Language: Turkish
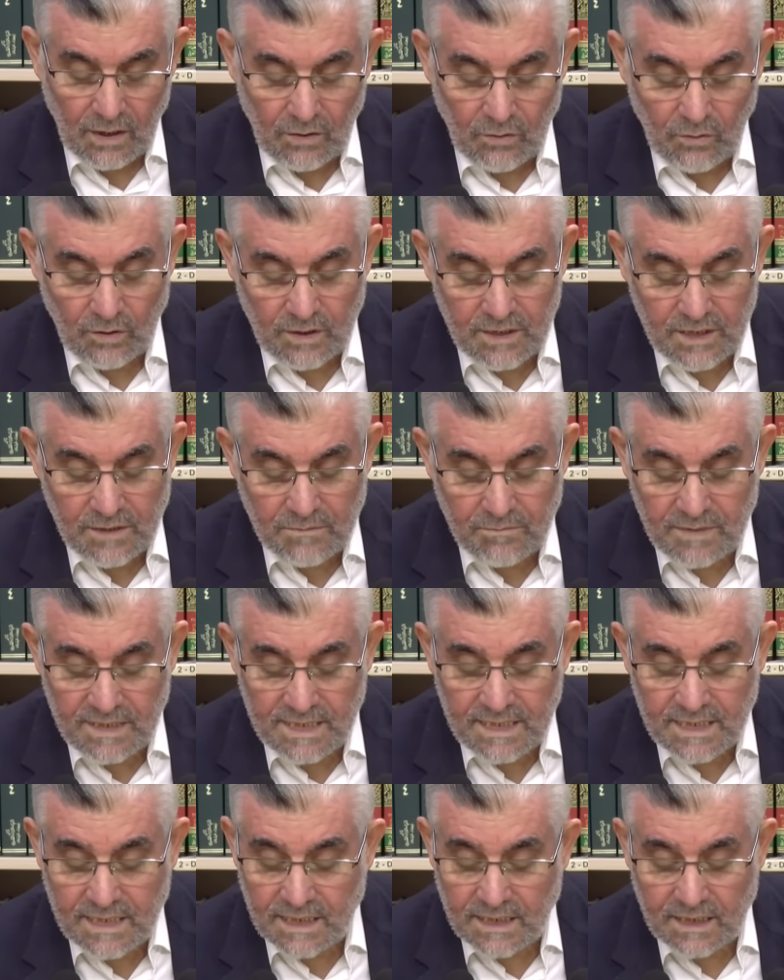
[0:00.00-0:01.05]
Onun için
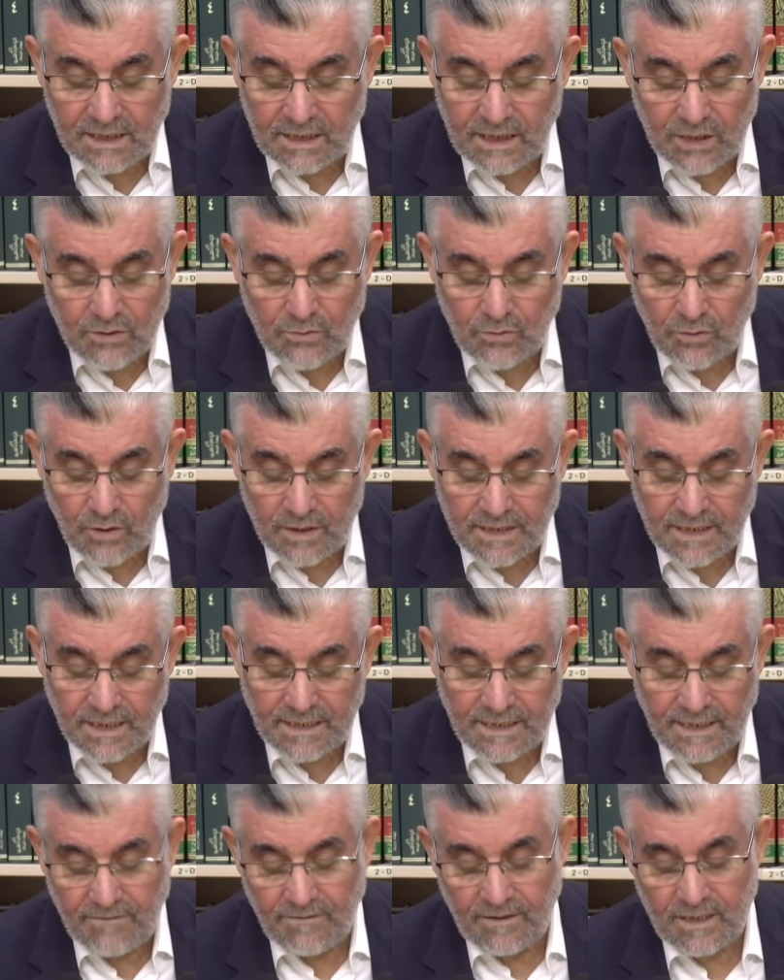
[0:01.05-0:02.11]
bizi sıkıntıya sokacak
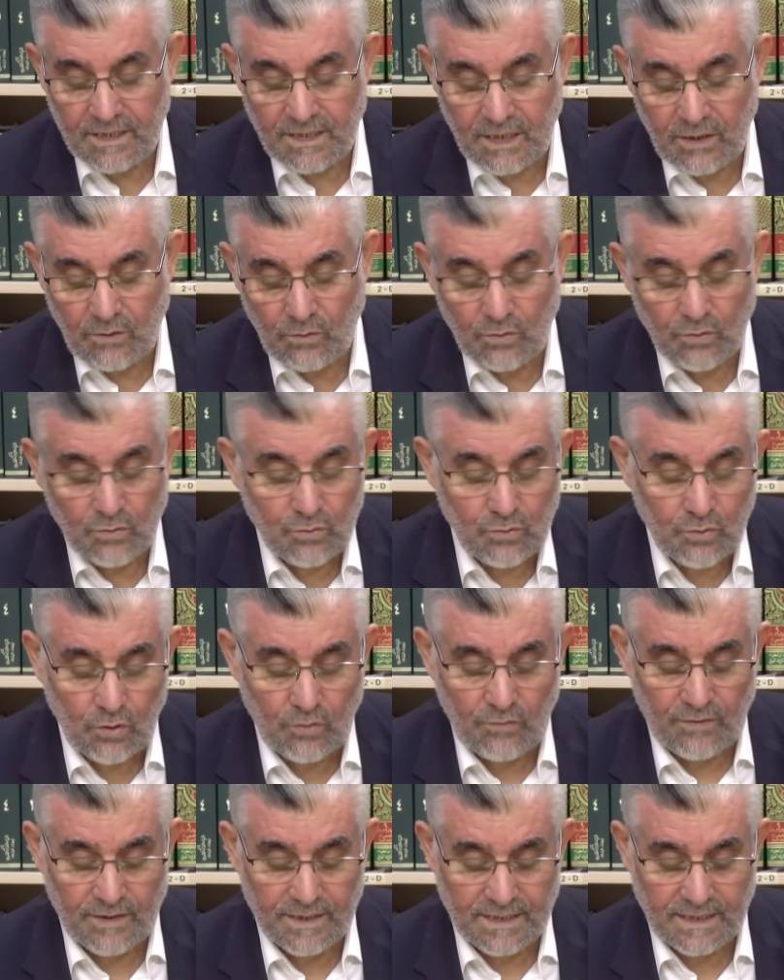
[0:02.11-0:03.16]
ne varsa onu çok
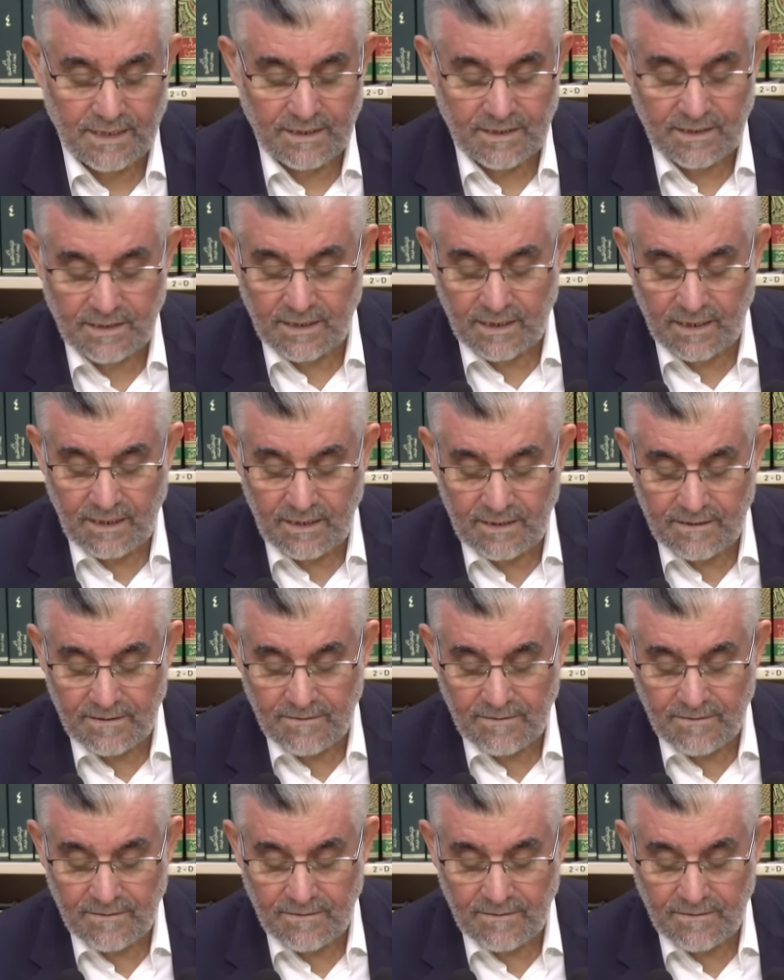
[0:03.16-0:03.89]
fazla isterler.